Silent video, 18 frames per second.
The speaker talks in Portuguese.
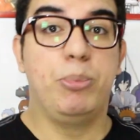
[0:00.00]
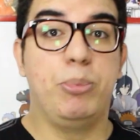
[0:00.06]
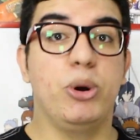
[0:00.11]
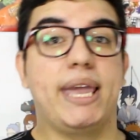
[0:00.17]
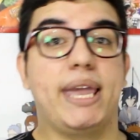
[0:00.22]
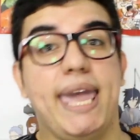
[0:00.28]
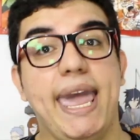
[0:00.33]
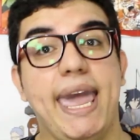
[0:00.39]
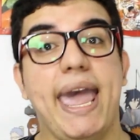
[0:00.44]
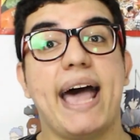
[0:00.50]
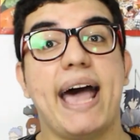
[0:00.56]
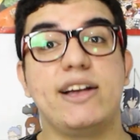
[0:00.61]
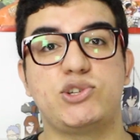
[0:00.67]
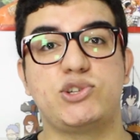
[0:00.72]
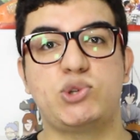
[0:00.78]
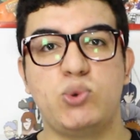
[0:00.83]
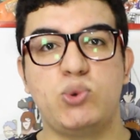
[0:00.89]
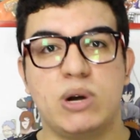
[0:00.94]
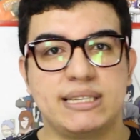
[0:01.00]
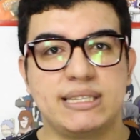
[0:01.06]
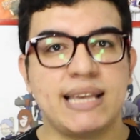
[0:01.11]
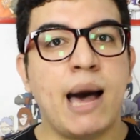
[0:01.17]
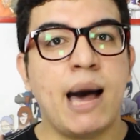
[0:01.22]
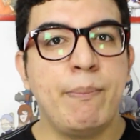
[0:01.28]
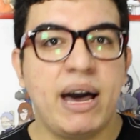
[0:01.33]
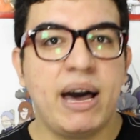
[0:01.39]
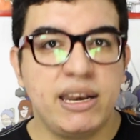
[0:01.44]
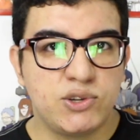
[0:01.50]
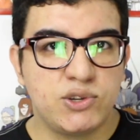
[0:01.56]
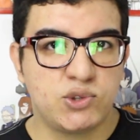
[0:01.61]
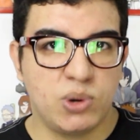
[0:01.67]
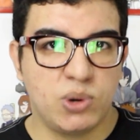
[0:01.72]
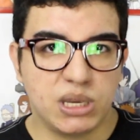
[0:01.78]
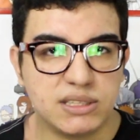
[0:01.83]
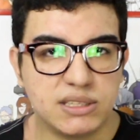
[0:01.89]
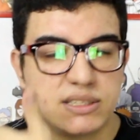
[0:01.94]
Porque as suas
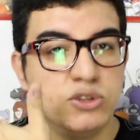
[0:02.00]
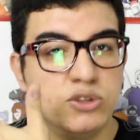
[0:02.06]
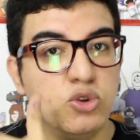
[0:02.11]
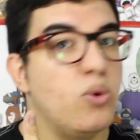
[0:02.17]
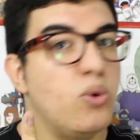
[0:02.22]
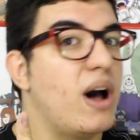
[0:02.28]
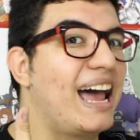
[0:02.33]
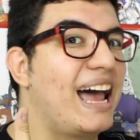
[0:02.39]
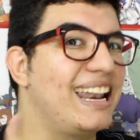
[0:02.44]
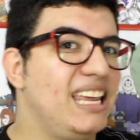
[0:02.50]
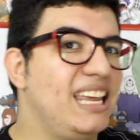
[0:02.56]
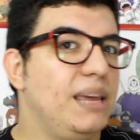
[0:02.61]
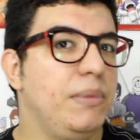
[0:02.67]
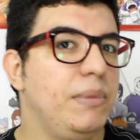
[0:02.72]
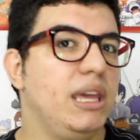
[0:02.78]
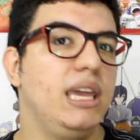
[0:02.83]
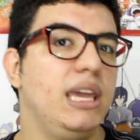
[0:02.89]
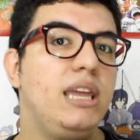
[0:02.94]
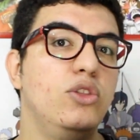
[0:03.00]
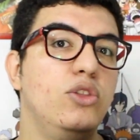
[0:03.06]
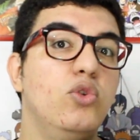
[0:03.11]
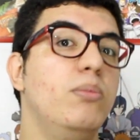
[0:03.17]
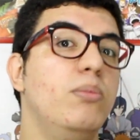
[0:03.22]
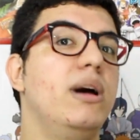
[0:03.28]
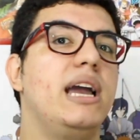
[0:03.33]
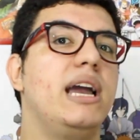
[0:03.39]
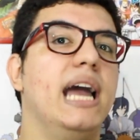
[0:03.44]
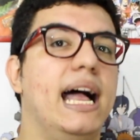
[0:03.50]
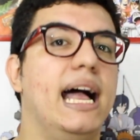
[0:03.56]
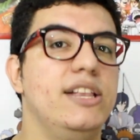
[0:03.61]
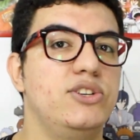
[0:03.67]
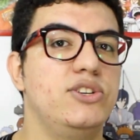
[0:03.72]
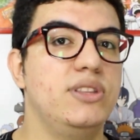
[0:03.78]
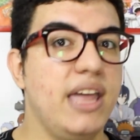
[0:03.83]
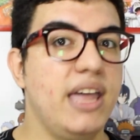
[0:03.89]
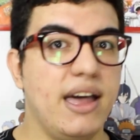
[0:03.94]
aparições no anime e no mangá
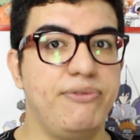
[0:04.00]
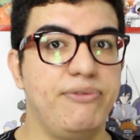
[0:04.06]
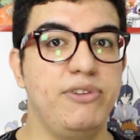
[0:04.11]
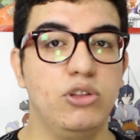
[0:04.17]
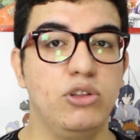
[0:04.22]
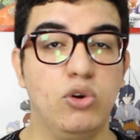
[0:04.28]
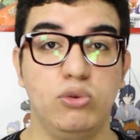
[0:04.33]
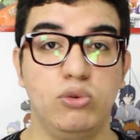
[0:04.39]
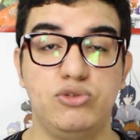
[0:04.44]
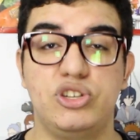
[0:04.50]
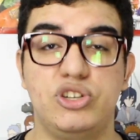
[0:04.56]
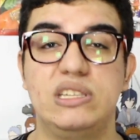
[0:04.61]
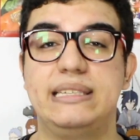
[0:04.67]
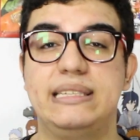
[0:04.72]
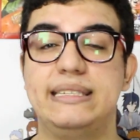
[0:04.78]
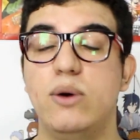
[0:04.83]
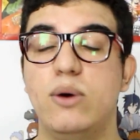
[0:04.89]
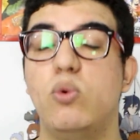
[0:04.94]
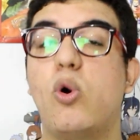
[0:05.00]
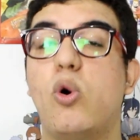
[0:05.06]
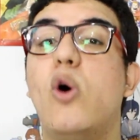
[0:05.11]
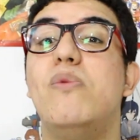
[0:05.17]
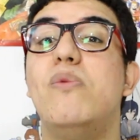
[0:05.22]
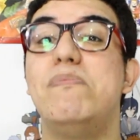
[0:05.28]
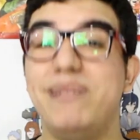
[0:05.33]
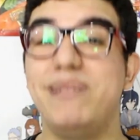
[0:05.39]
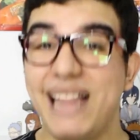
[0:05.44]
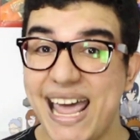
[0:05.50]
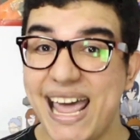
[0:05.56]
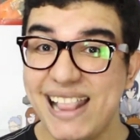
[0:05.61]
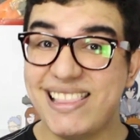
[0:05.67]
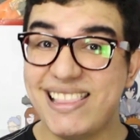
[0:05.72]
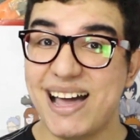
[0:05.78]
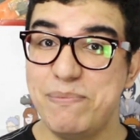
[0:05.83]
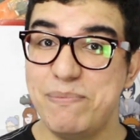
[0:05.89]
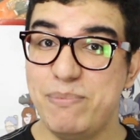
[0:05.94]
de Death Note são
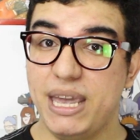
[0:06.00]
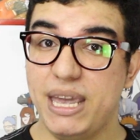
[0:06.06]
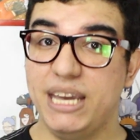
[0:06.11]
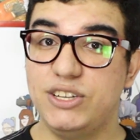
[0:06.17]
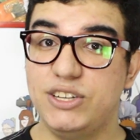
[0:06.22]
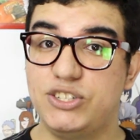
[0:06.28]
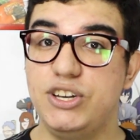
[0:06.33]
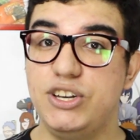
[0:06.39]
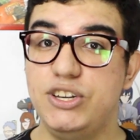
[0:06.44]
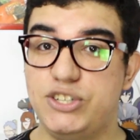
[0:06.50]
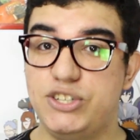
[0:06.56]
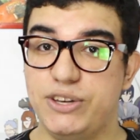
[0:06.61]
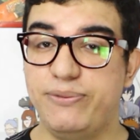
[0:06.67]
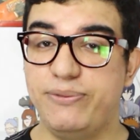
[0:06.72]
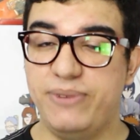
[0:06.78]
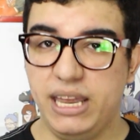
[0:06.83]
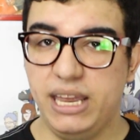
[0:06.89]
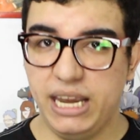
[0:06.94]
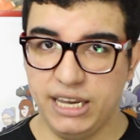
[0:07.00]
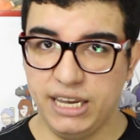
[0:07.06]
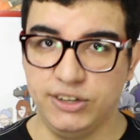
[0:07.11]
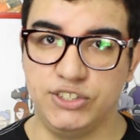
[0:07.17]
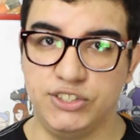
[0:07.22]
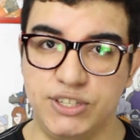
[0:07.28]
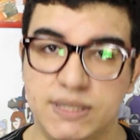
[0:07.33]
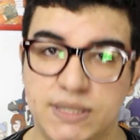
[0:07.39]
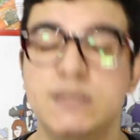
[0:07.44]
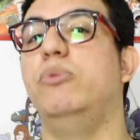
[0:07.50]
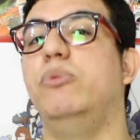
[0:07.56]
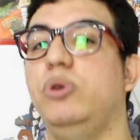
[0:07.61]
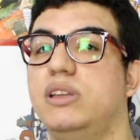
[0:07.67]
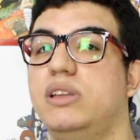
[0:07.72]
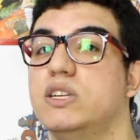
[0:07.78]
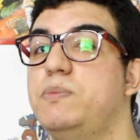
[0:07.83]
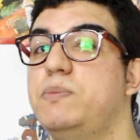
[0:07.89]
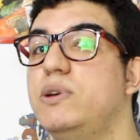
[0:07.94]
completamente diferentes.
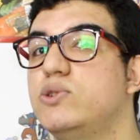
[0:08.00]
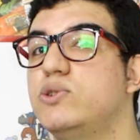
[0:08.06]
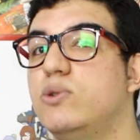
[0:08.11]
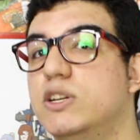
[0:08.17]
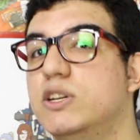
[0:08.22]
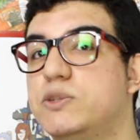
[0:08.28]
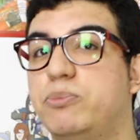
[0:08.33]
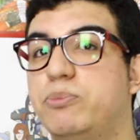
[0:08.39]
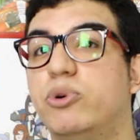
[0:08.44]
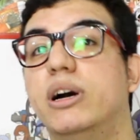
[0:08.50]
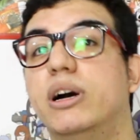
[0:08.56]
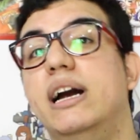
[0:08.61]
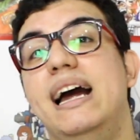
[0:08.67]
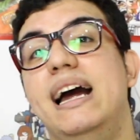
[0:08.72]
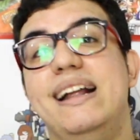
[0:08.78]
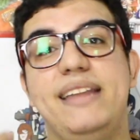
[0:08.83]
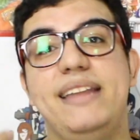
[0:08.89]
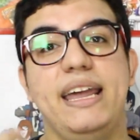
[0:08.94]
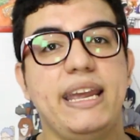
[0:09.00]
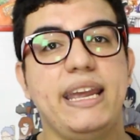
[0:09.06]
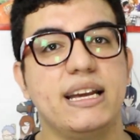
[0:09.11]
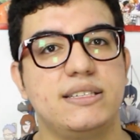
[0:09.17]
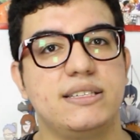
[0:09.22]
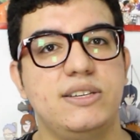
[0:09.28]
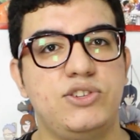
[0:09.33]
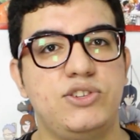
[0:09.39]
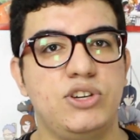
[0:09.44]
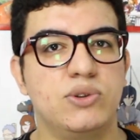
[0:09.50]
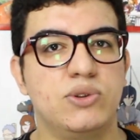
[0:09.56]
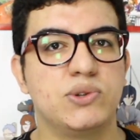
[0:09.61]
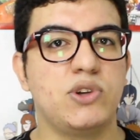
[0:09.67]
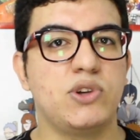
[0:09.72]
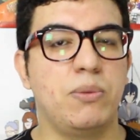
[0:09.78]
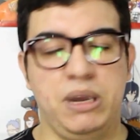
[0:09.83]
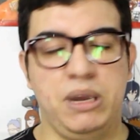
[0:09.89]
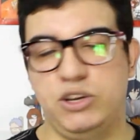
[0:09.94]
Muitas pessoas, por terem assistido
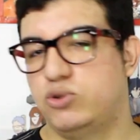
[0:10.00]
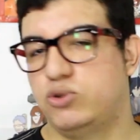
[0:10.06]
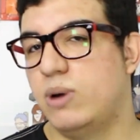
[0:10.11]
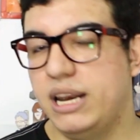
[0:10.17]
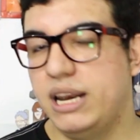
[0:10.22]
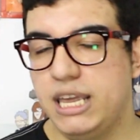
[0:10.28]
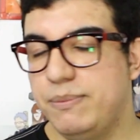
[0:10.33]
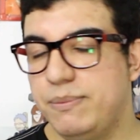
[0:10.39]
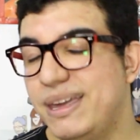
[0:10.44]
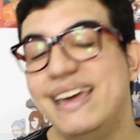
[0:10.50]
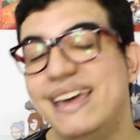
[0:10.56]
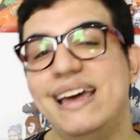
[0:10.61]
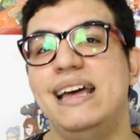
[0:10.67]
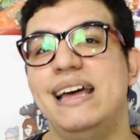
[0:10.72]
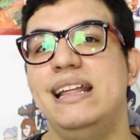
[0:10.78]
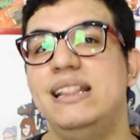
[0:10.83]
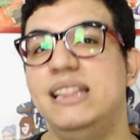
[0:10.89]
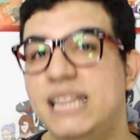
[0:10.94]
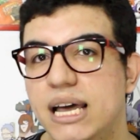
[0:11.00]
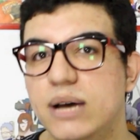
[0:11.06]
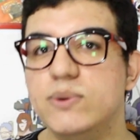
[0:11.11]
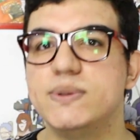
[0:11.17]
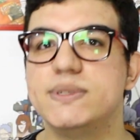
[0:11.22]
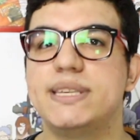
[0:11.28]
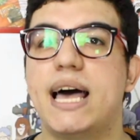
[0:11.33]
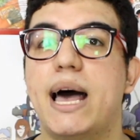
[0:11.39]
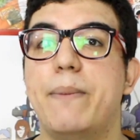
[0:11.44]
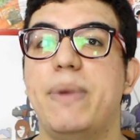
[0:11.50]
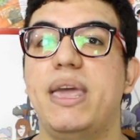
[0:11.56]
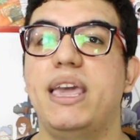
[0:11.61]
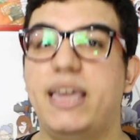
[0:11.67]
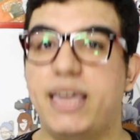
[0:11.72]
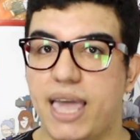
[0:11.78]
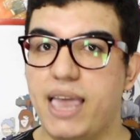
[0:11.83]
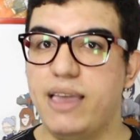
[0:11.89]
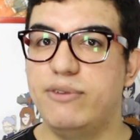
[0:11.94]
somente o anime, não sabem
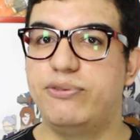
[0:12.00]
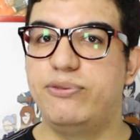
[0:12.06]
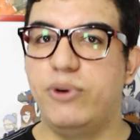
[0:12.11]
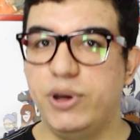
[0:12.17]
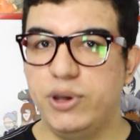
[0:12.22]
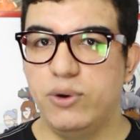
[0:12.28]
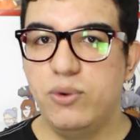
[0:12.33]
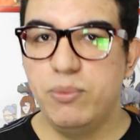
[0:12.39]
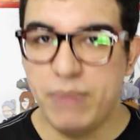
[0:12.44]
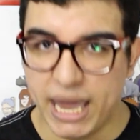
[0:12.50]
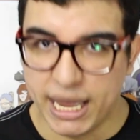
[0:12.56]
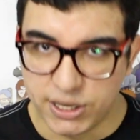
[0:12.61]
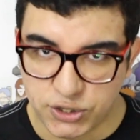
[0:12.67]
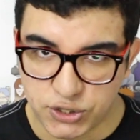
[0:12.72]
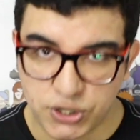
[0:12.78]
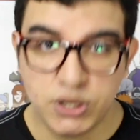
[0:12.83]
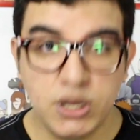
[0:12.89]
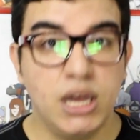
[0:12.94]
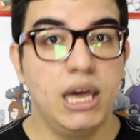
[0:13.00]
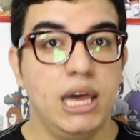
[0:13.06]
quem foi o Matt.